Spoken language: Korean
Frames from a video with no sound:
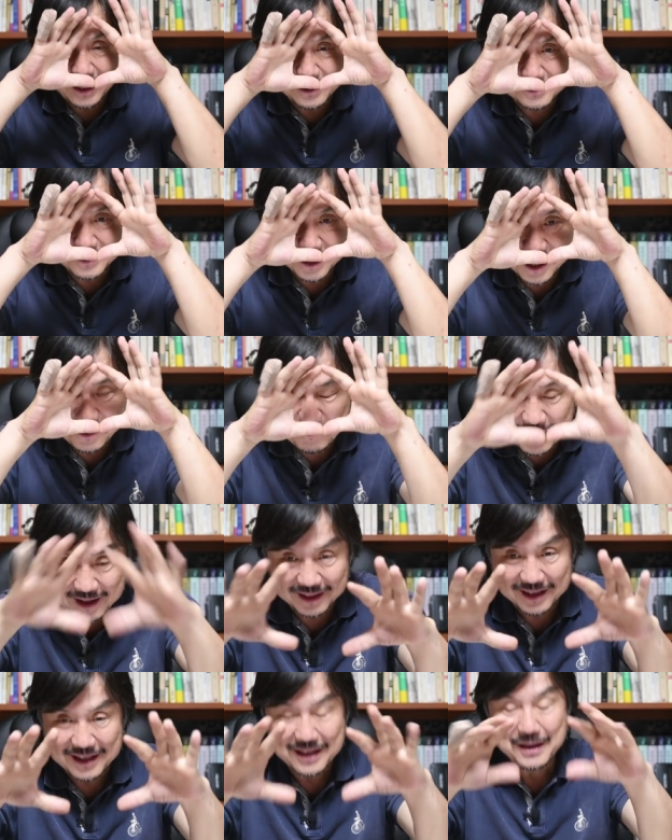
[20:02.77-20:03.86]
한
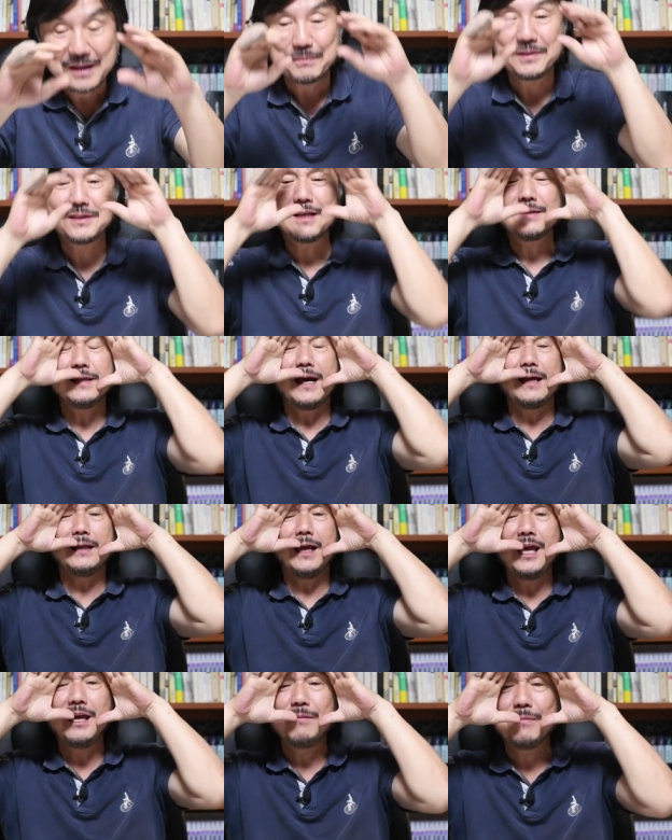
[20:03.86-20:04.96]
장에만 피사체
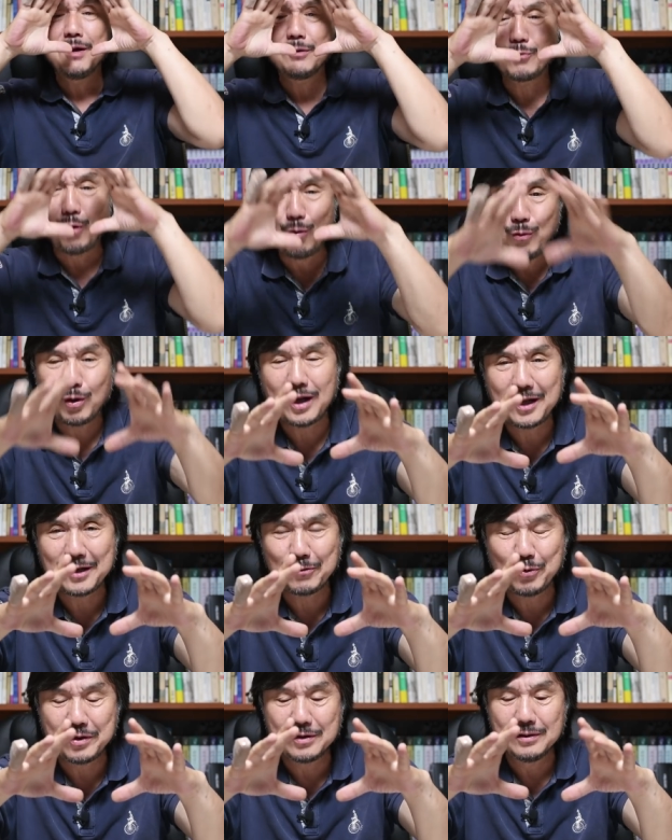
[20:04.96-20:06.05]
하나에만
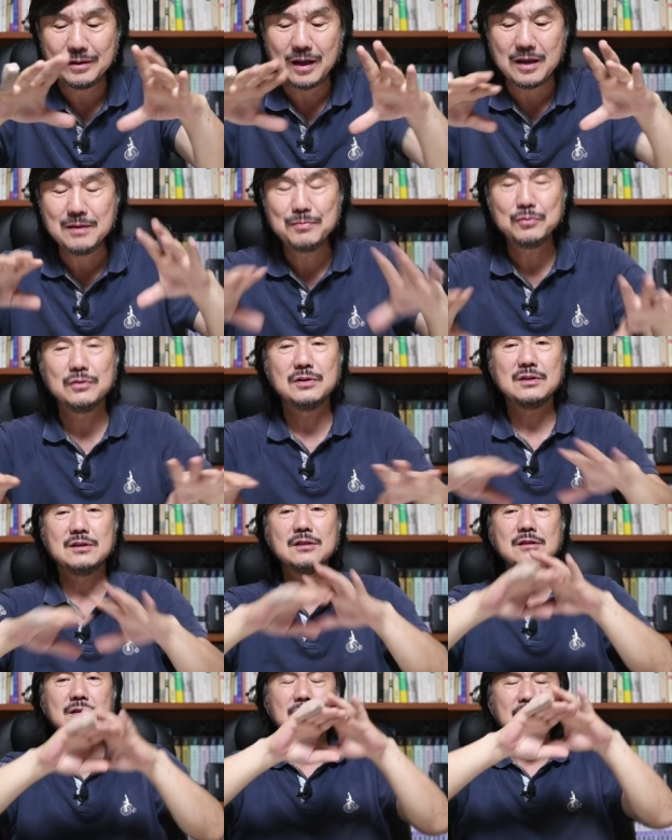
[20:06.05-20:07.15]
골몰하고 있는데 이분은
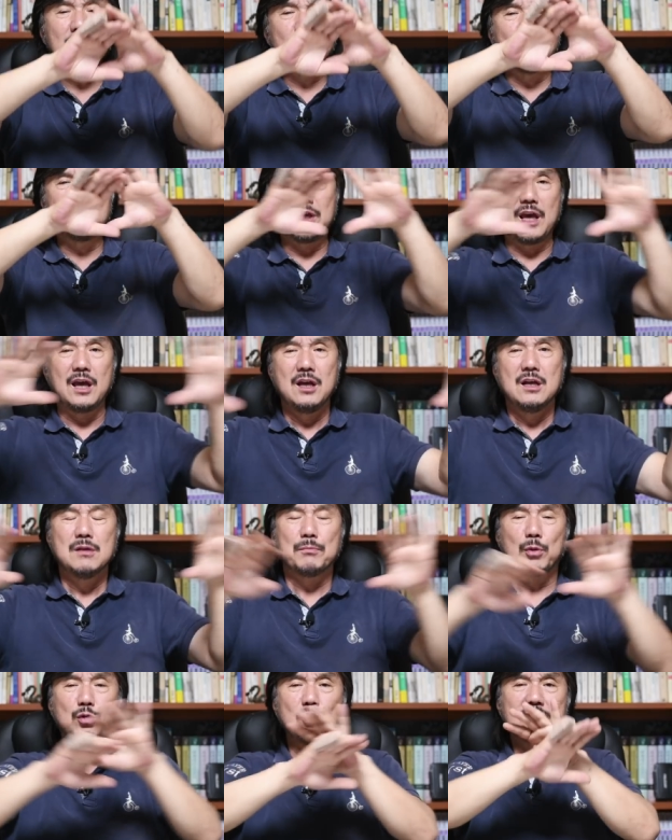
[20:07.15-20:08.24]
여섯 개, 일곱 개,
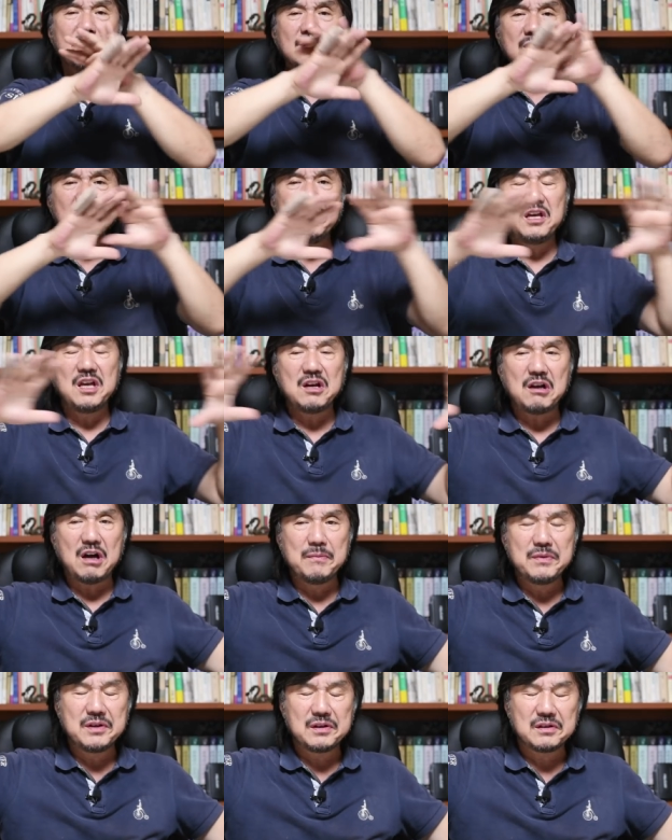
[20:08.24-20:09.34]
보통 서너 개의
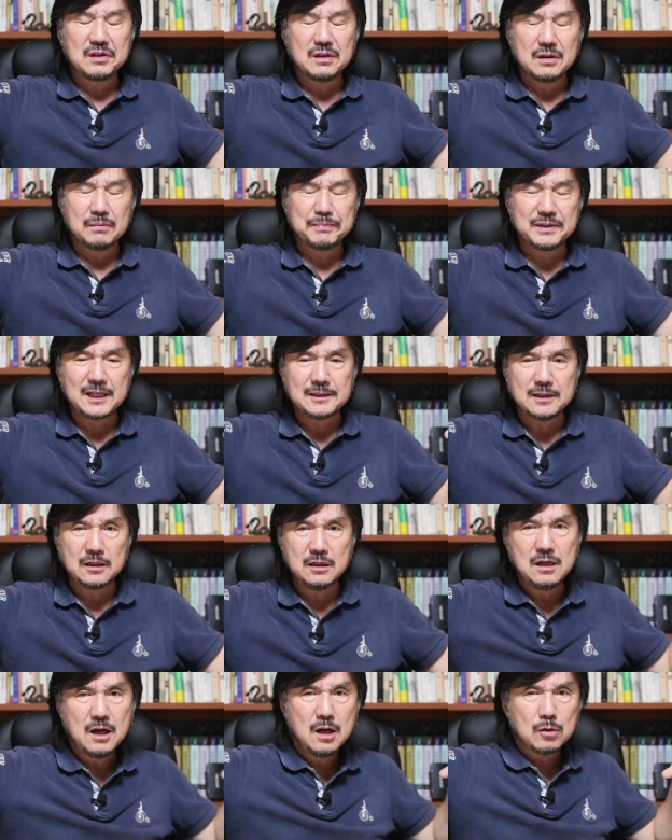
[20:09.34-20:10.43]
화면
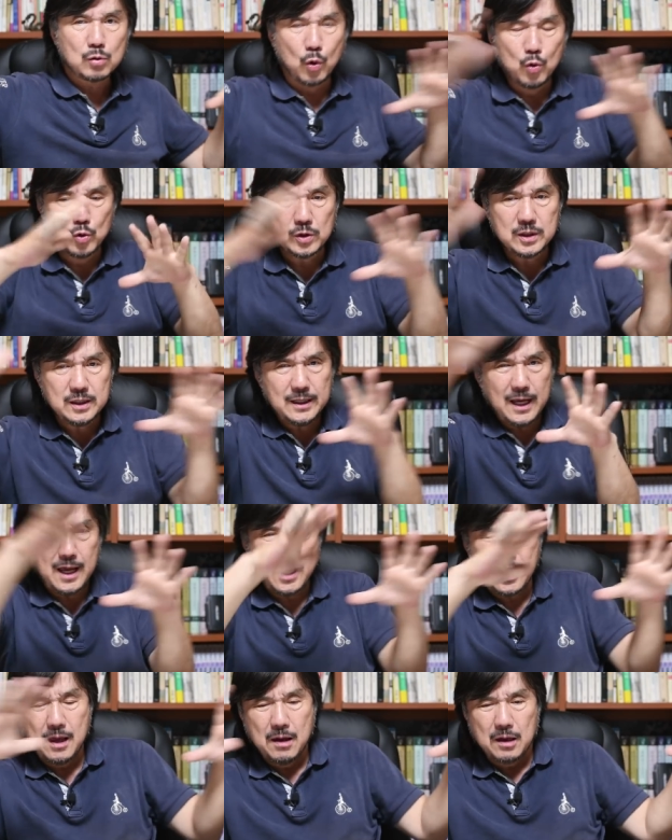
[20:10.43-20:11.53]
피사체를
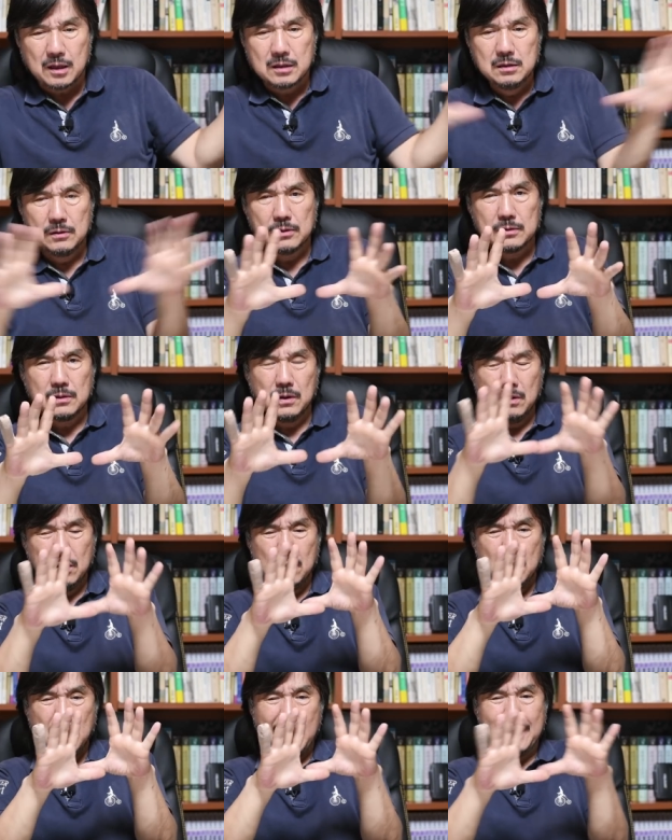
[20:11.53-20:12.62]
동시에 긁어서
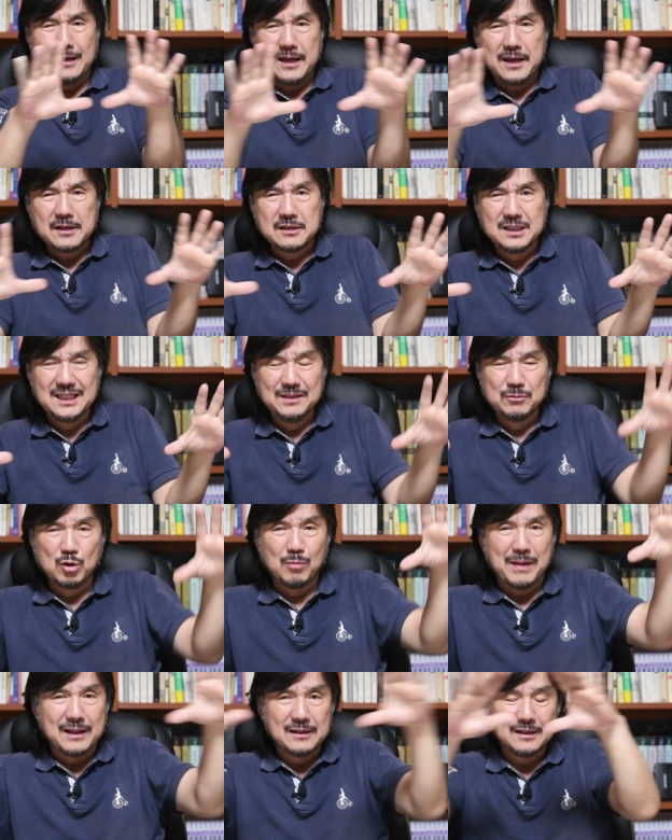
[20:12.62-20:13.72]
하나의 그림으로
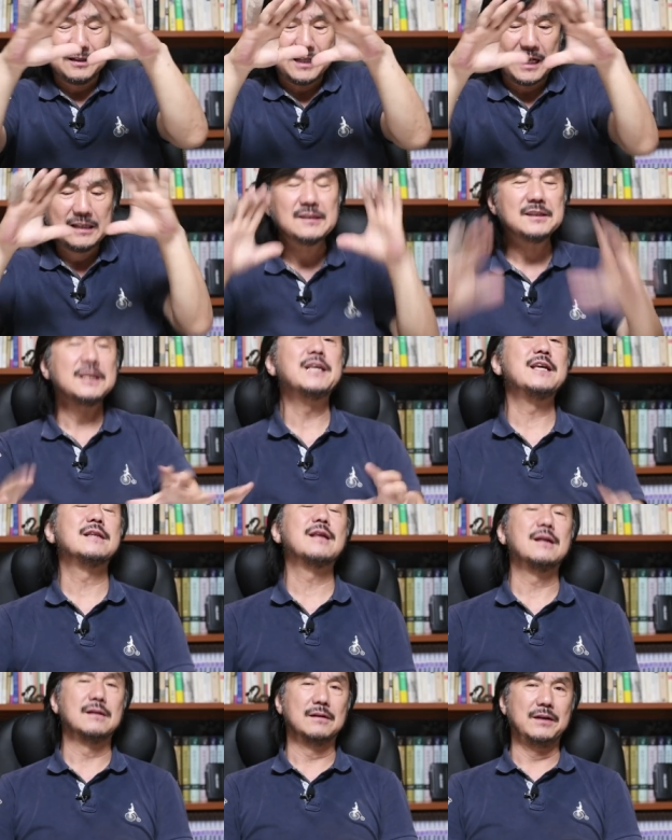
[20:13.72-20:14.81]
만들어내는 능력이
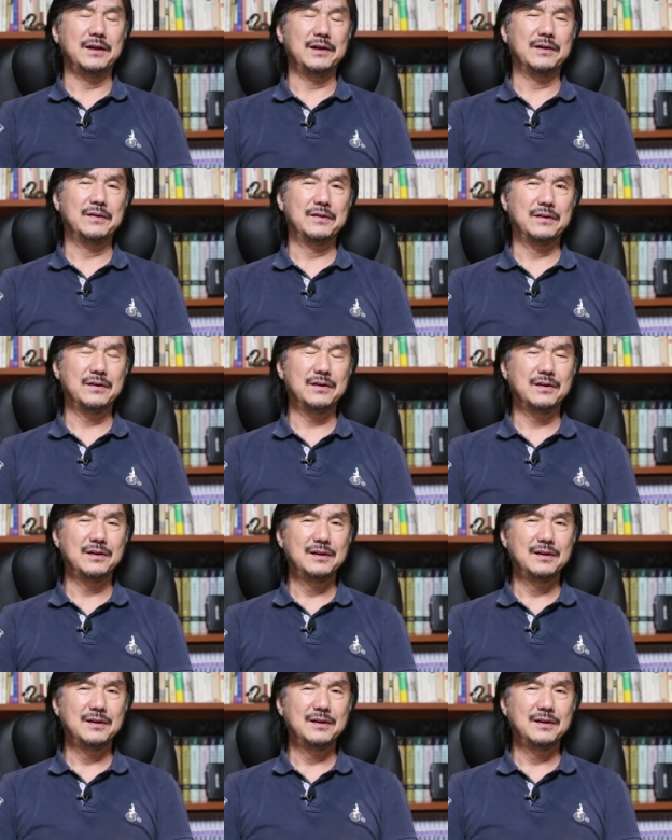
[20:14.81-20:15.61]
있다는 거예요.